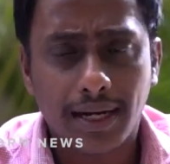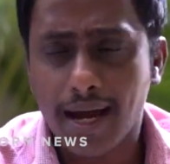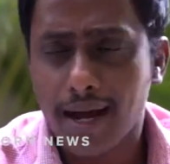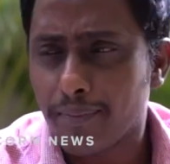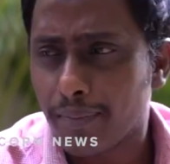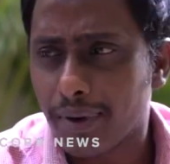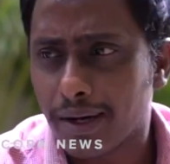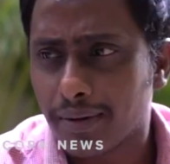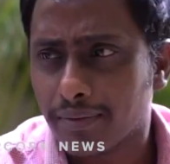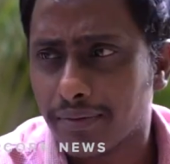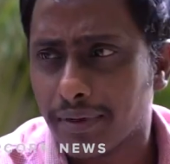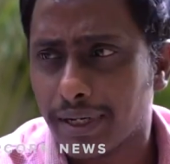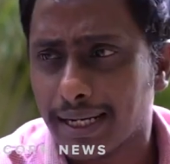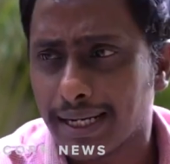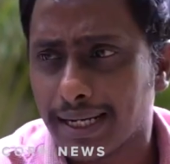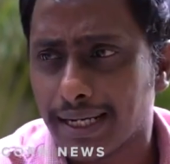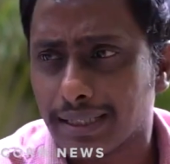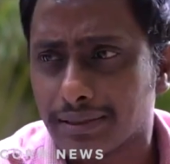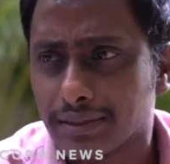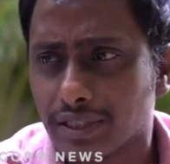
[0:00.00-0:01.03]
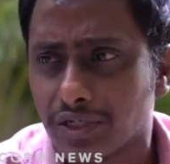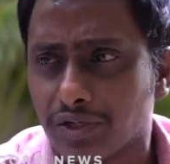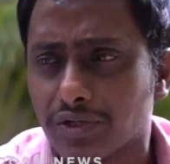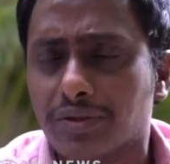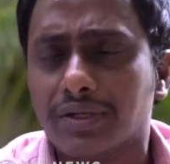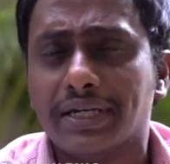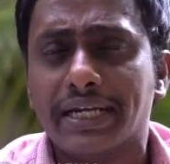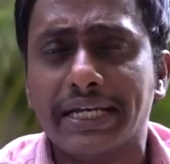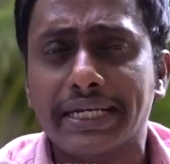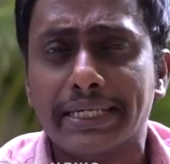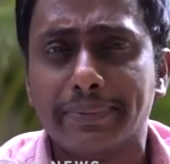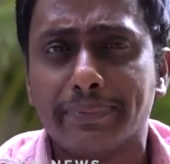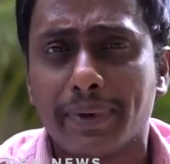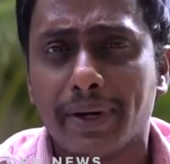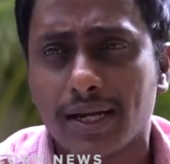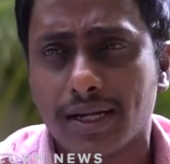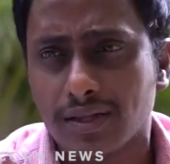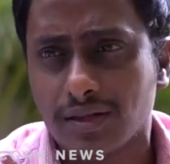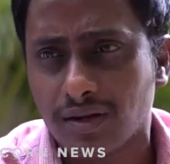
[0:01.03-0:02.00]
రాంబాబు అనే అతను
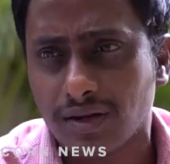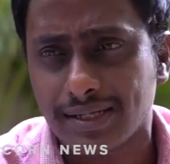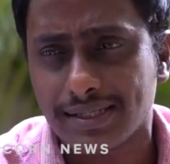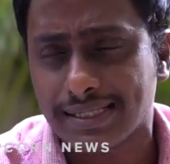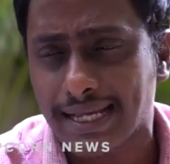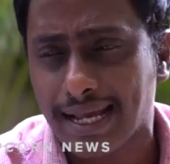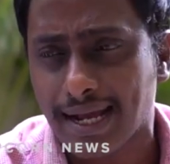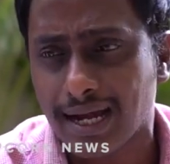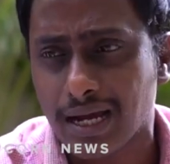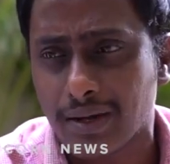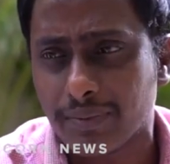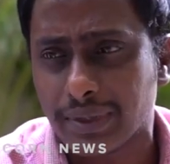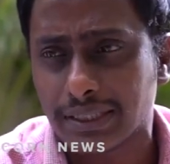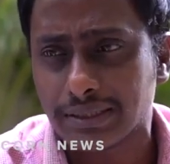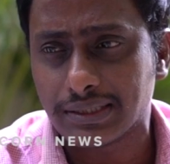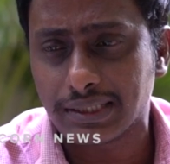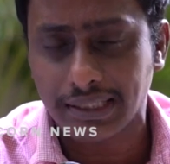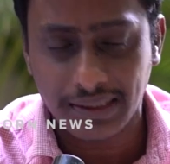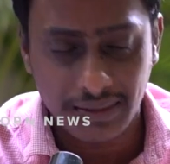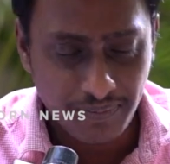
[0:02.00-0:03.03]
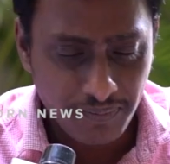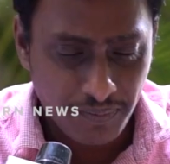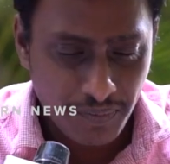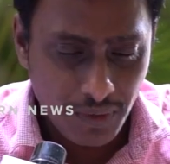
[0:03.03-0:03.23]
నీటిపారుదల శాఖ మంత్రి